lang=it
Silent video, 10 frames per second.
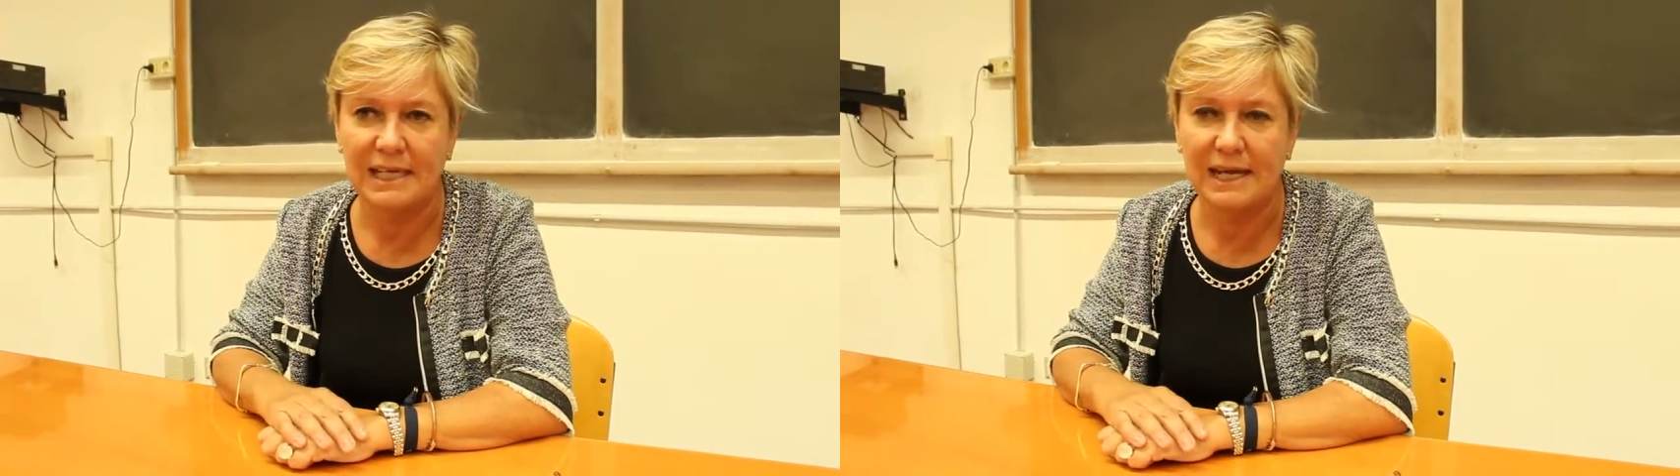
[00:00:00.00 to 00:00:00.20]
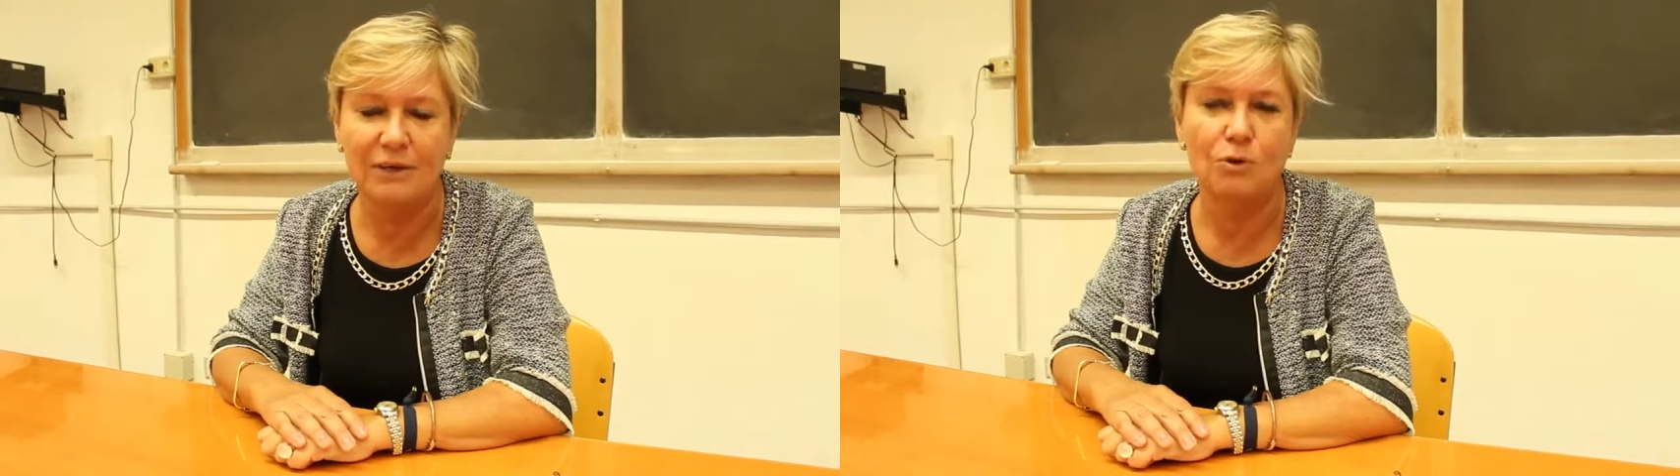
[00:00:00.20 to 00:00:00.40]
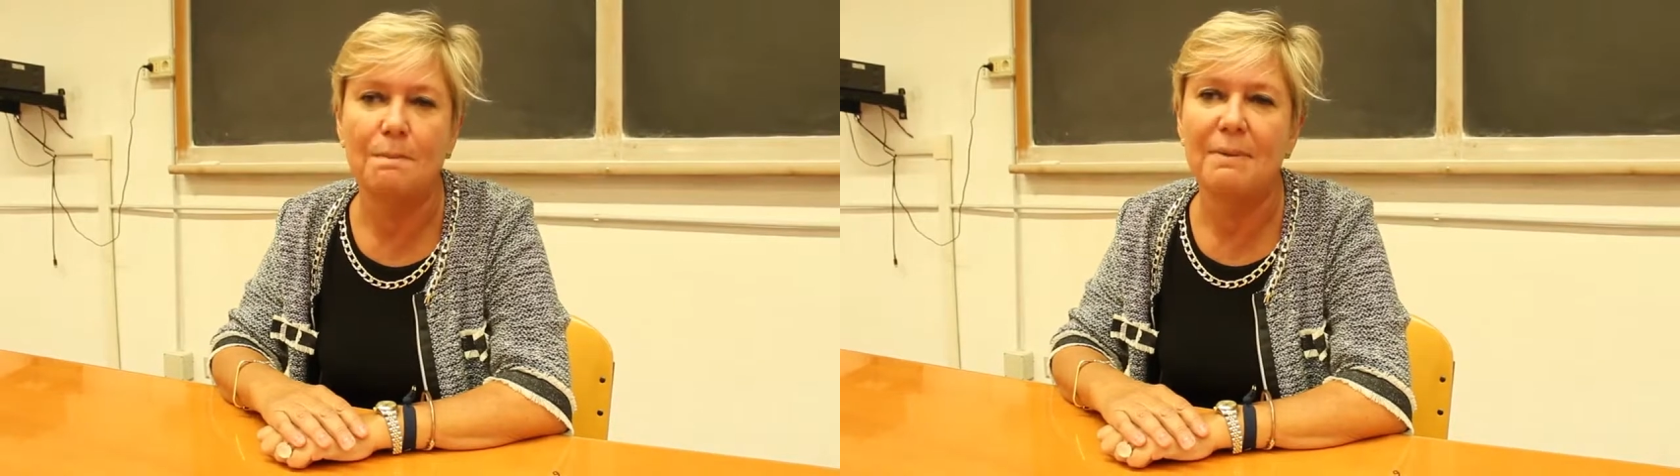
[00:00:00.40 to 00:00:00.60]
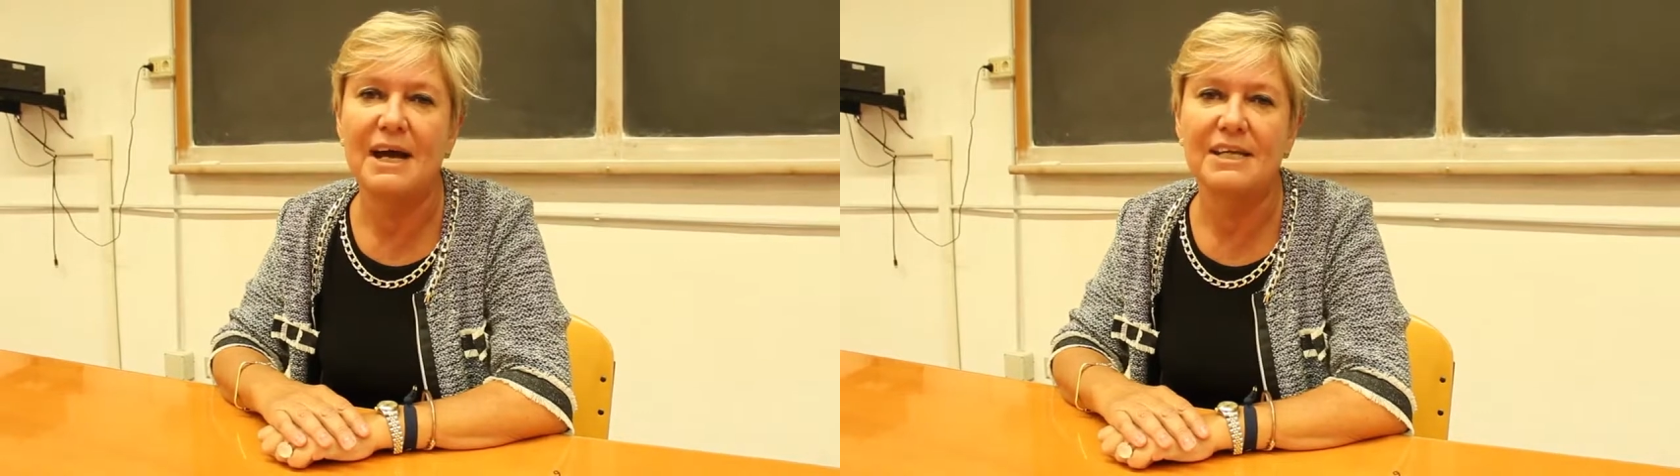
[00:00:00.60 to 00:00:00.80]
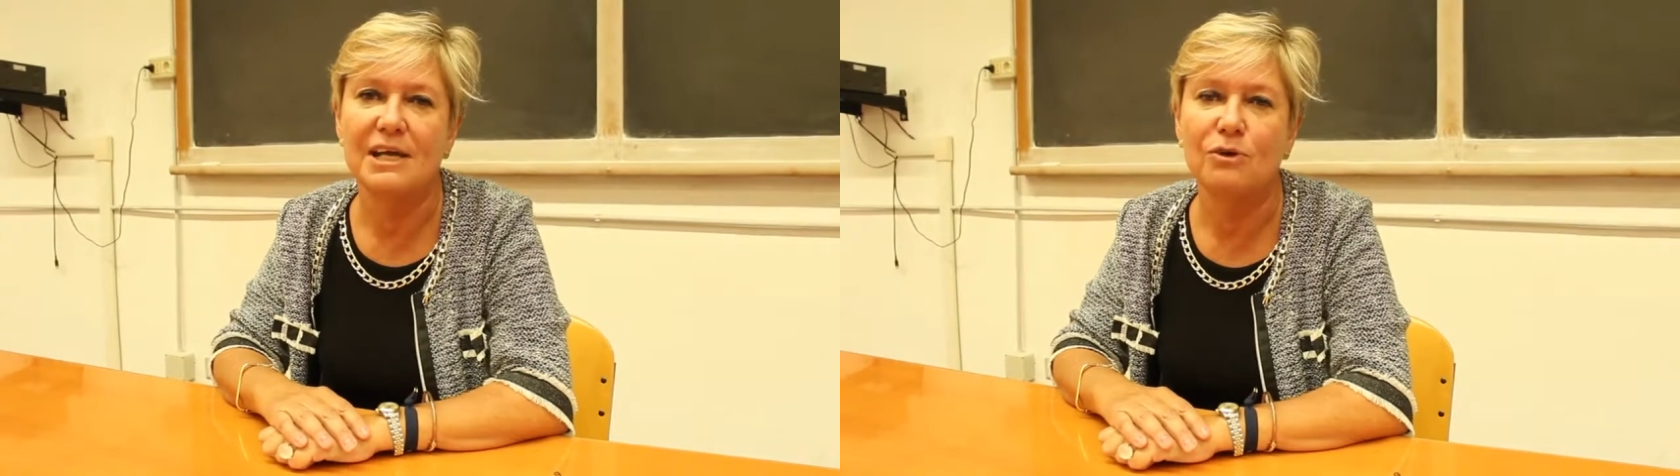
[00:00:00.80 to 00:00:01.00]
che
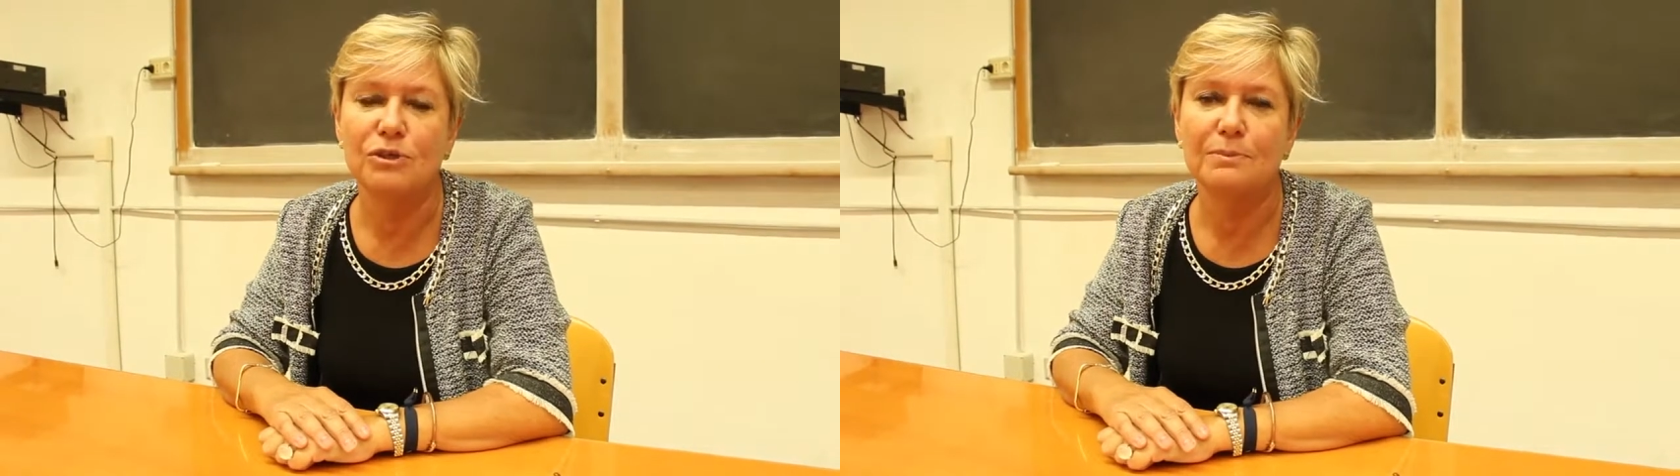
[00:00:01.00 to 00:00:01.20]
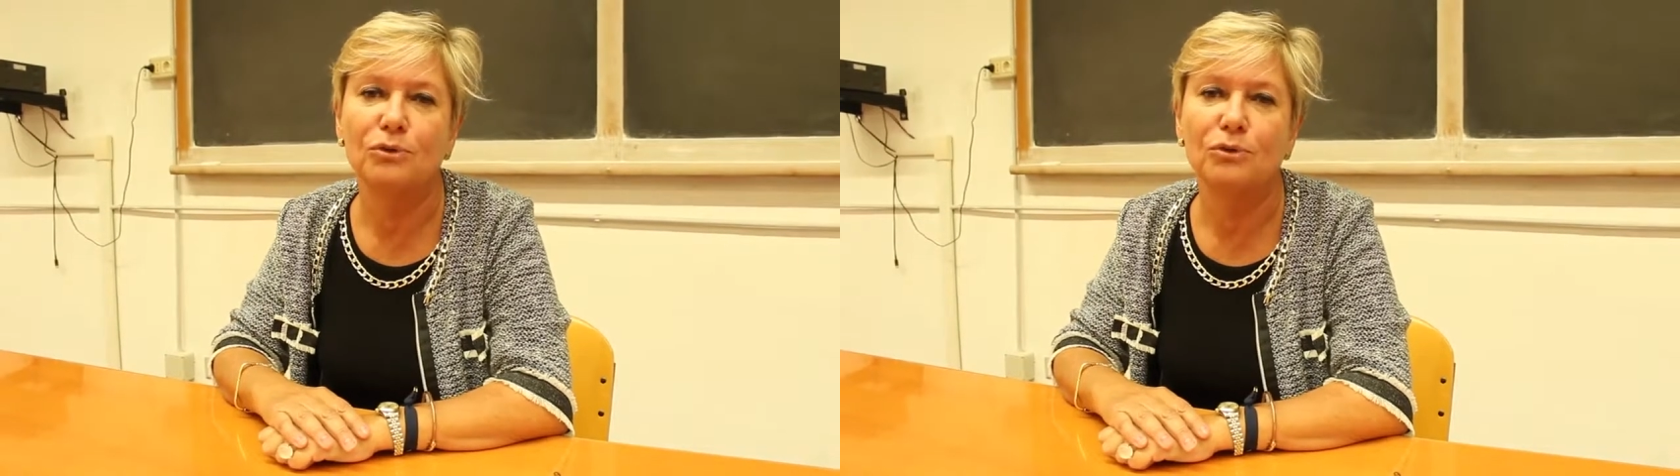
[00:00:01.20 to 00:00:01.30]
accompagna ogni